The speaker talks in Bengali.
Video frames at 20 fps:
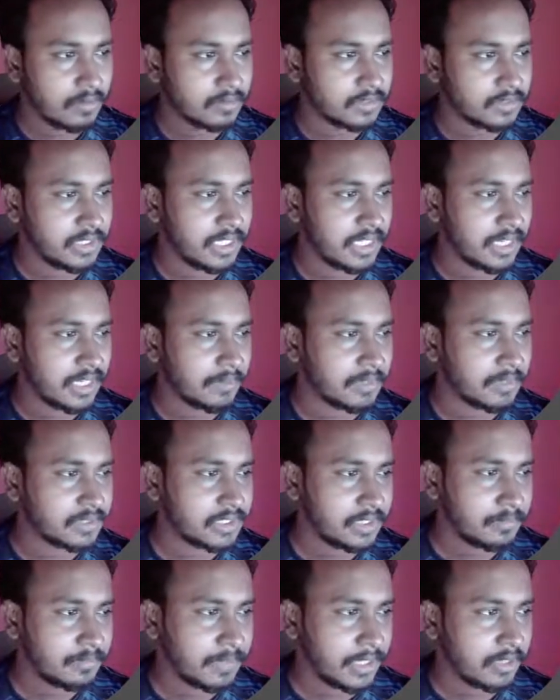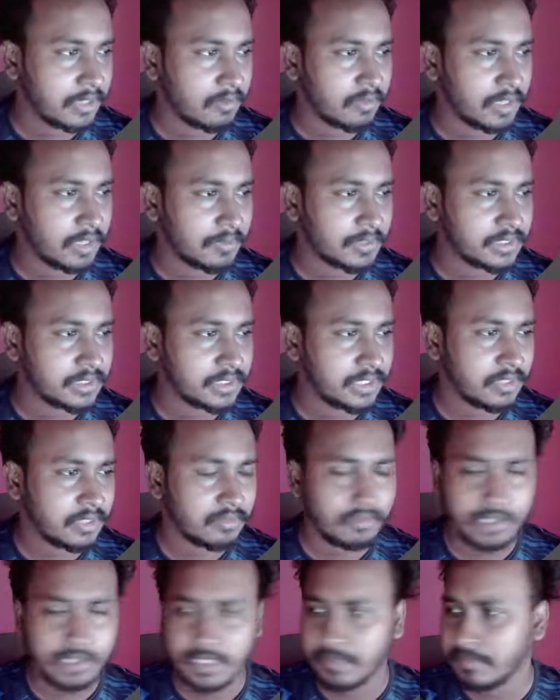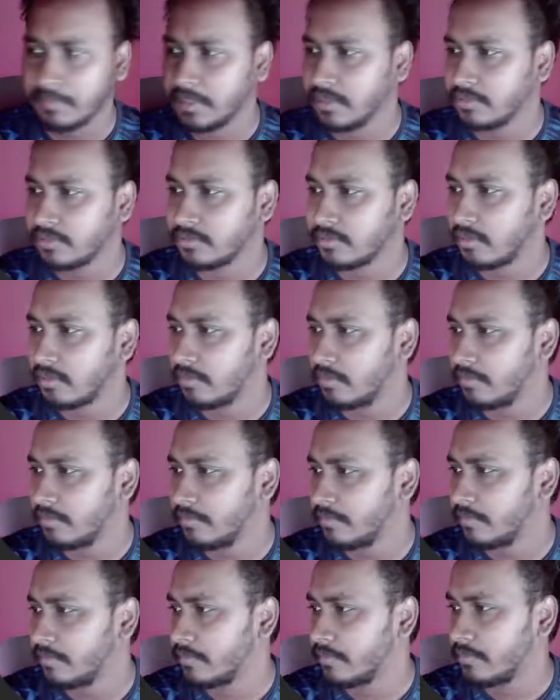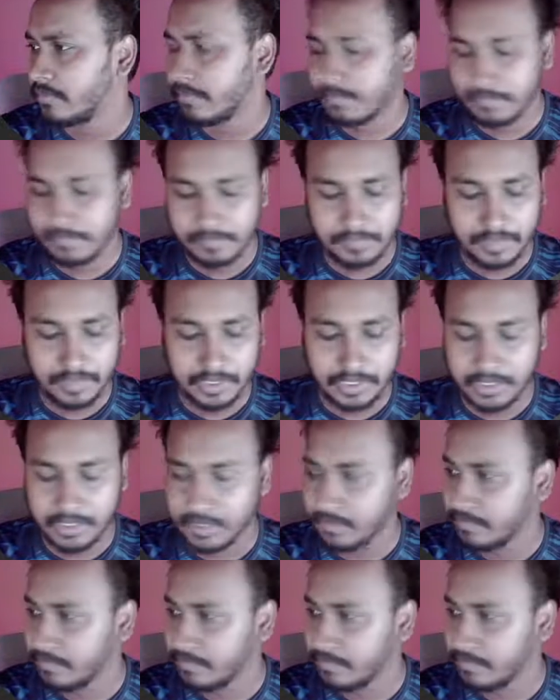ইয়ে নামাচ্ছি ব্যাকগ্রাউন্ড নামাচ্ছি ওটা আমরা ইউজ করব এটা